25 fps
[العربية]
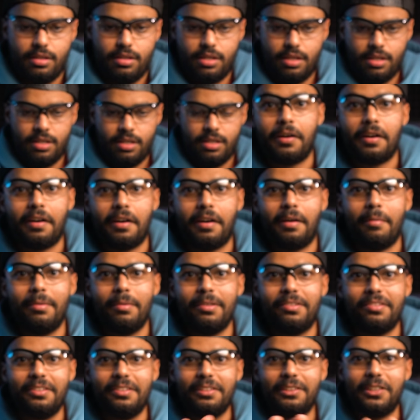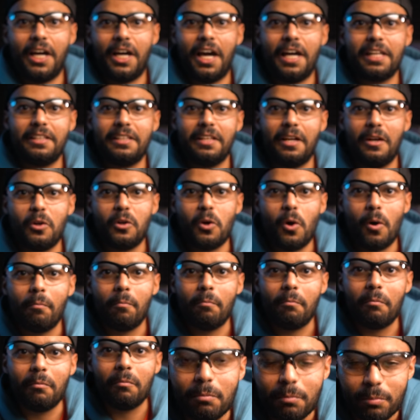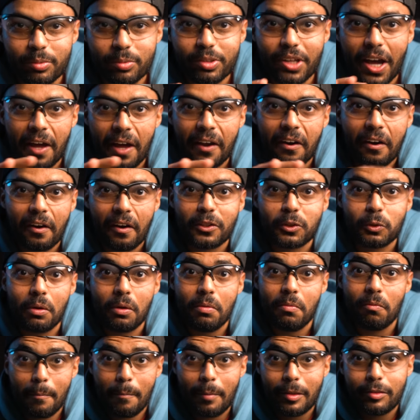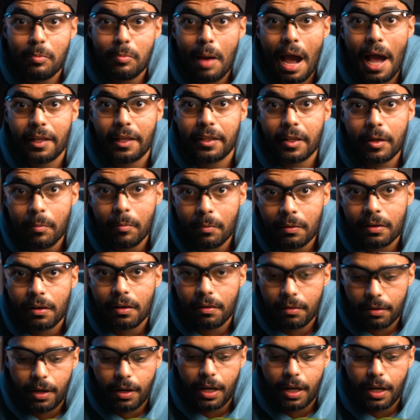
ها قاع بس جحتنا اليوم مصعر شوي بس ما أدري يمكن